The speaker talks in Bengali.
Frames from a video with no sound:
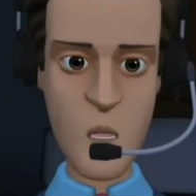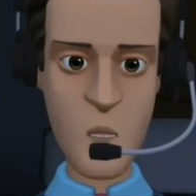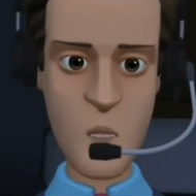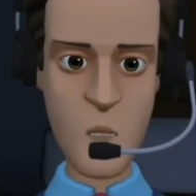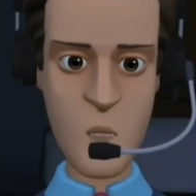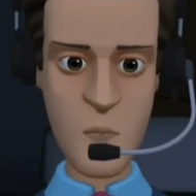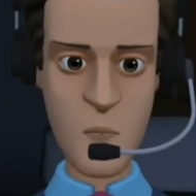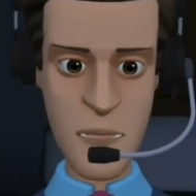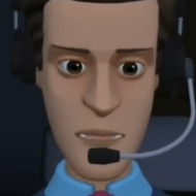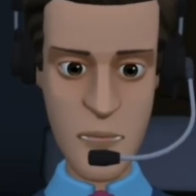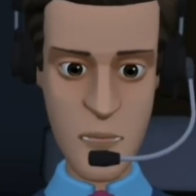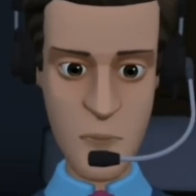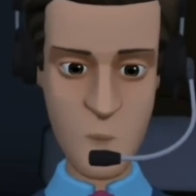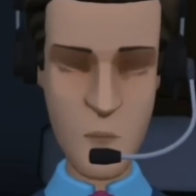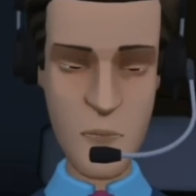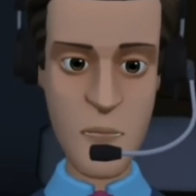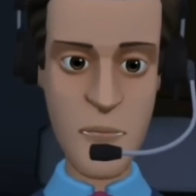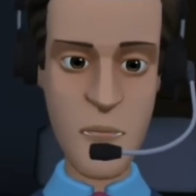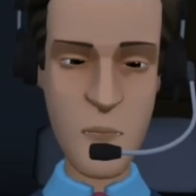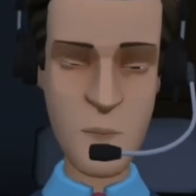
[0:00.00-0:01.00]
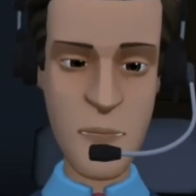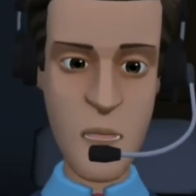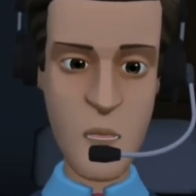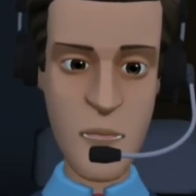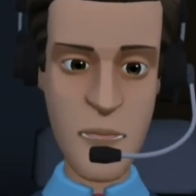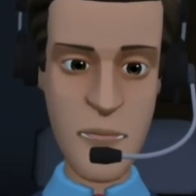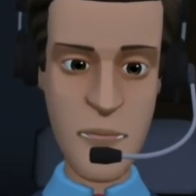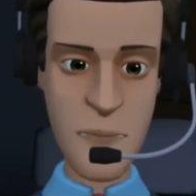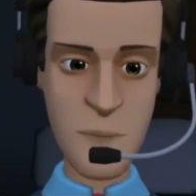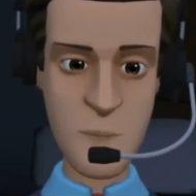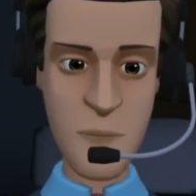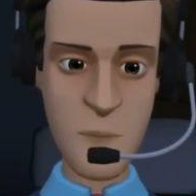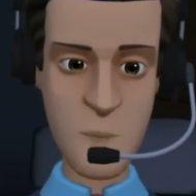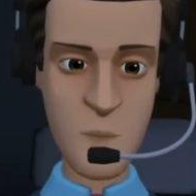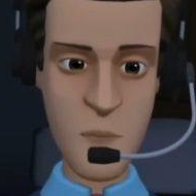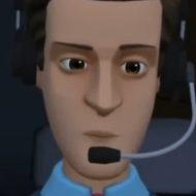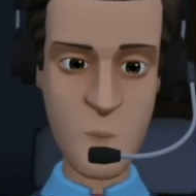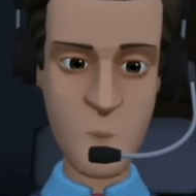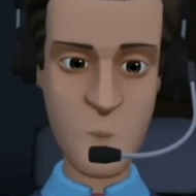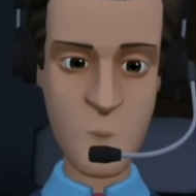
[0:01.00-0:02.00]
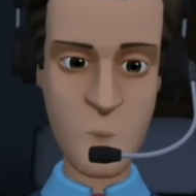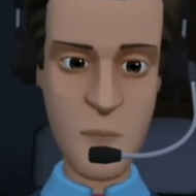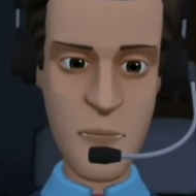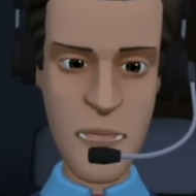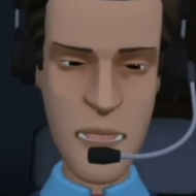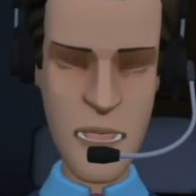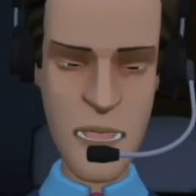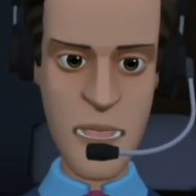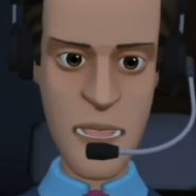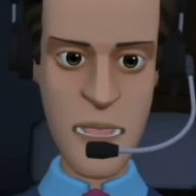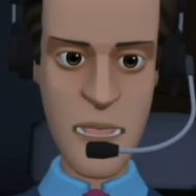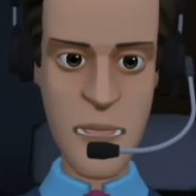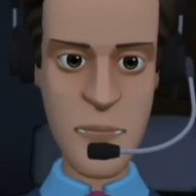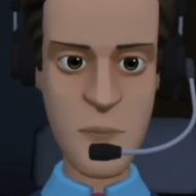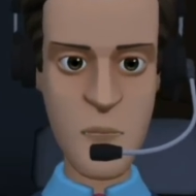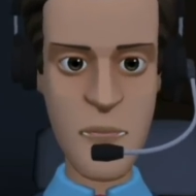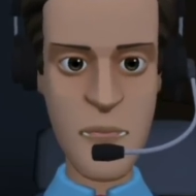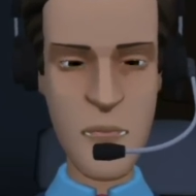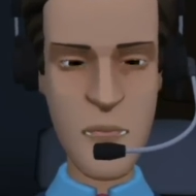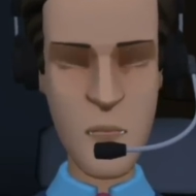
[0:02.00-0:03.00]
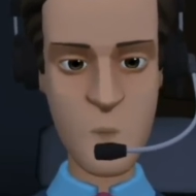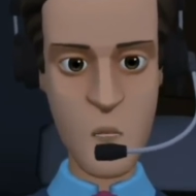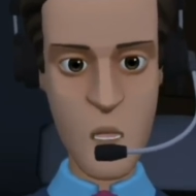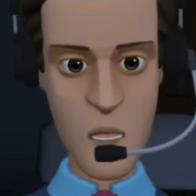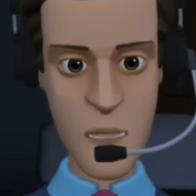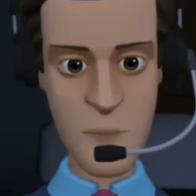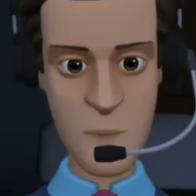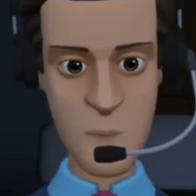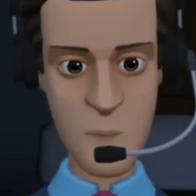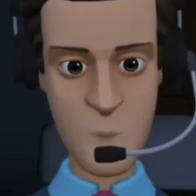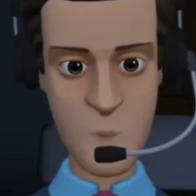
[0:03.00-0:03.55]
প্লেয়ারদের সাথেই কিন্তু গোয়া পৌঁছে যাবে বলেই খবর